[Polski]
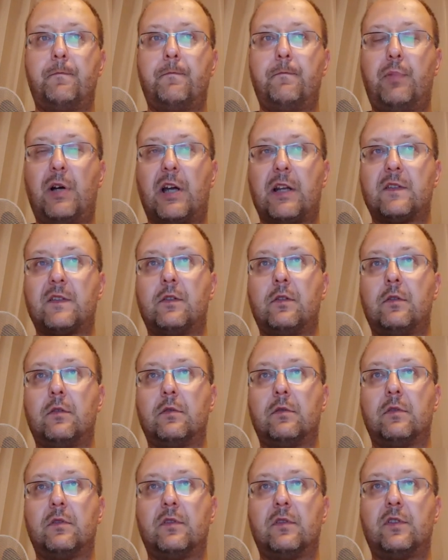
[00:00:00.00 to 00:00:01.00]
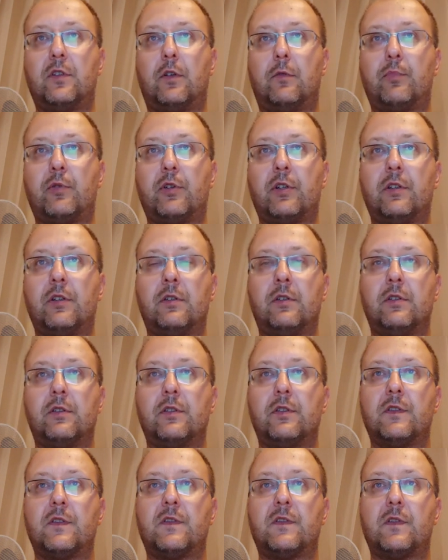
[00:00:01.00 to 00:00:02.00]
bardzo dobry
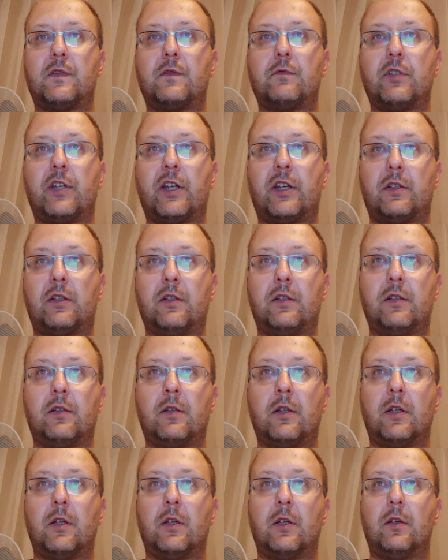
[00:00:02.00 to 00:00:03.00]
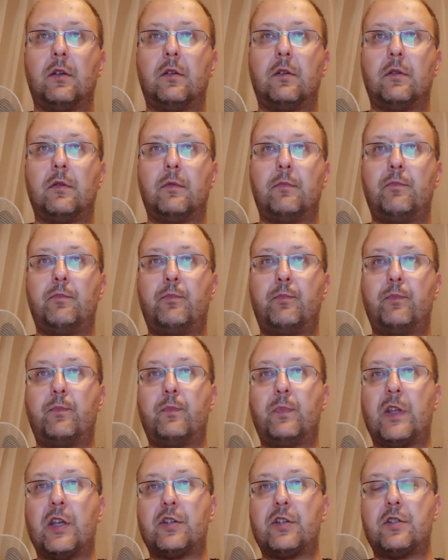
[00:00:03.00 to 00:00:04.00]
e, stosunek e, e,
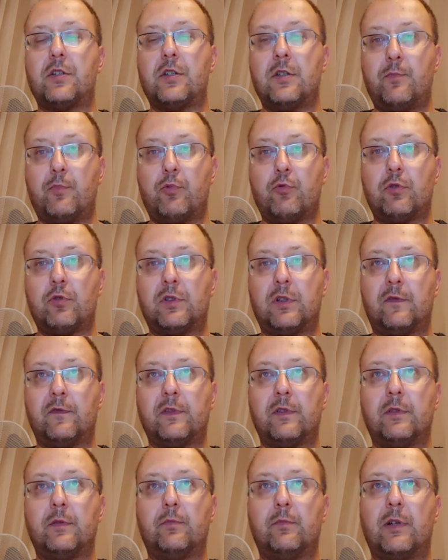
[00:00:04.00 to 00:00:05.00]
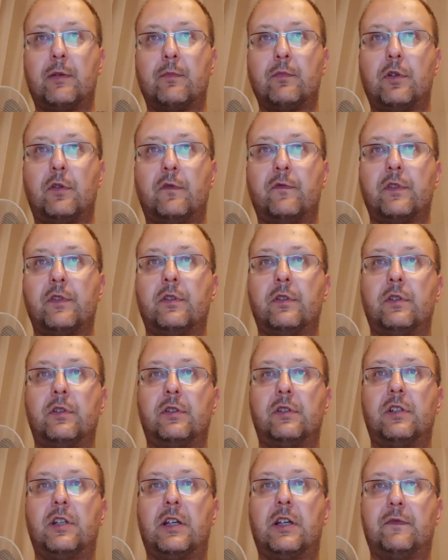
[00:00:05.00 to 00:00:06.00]
też i punktowy, bramkowy
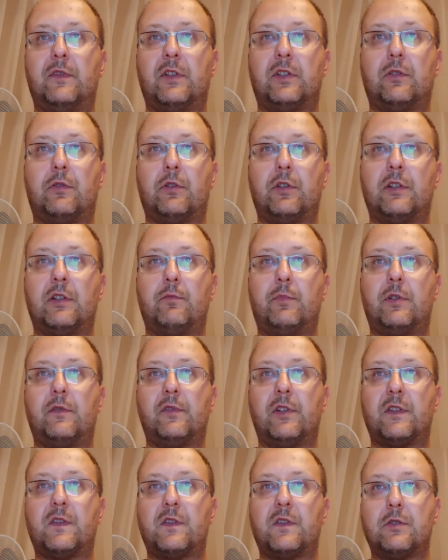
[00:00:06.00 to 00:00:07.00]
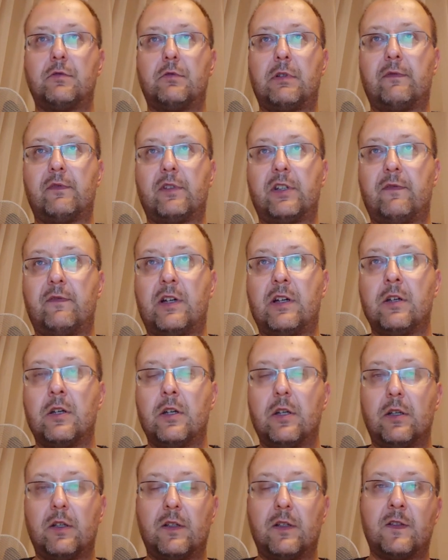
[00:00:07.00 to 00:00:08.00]
dla Wiktorii Dębowiec, która wygrywa
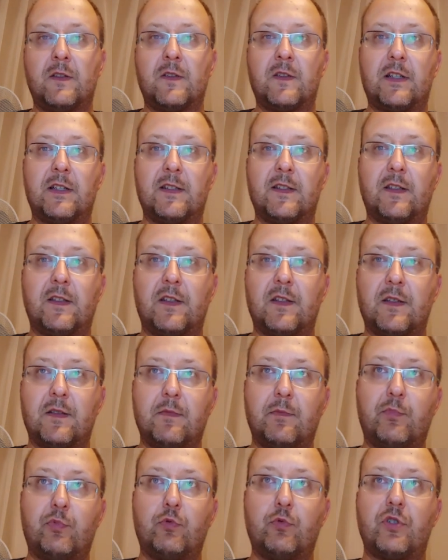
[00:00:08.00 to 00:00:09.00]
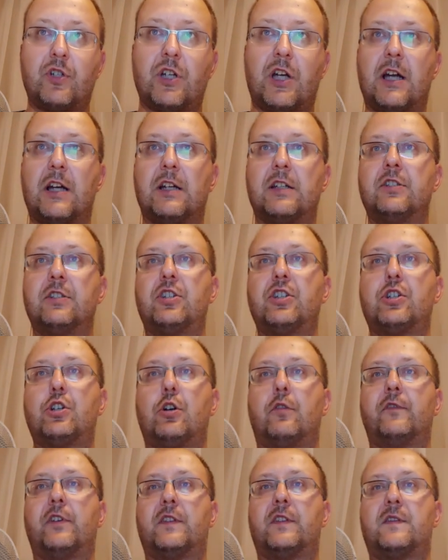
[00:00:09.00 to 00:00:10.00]
z LZS Burza
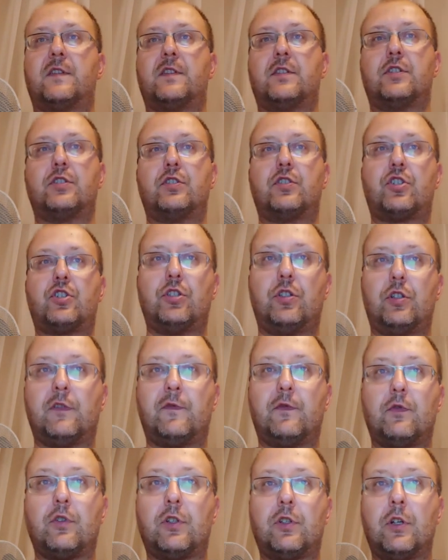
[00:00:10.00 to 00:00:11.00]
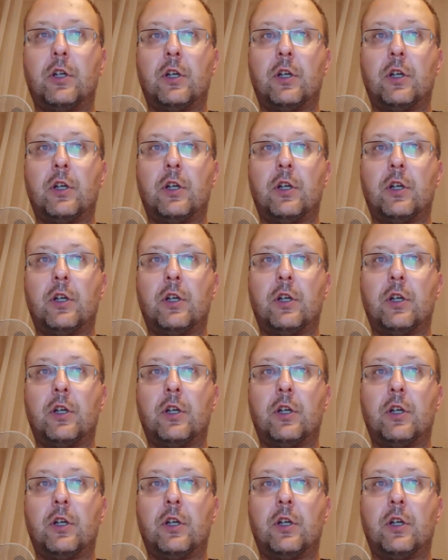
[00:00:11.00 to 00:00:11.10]
Dzikowiec 3 do 2.